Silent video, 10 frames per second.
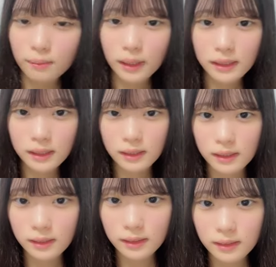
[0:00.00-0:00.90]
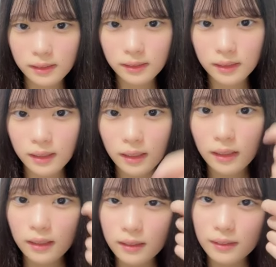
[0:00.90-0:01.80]
飯
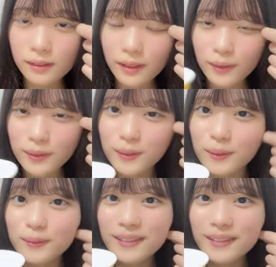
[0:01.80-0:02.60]
湯気美味しそう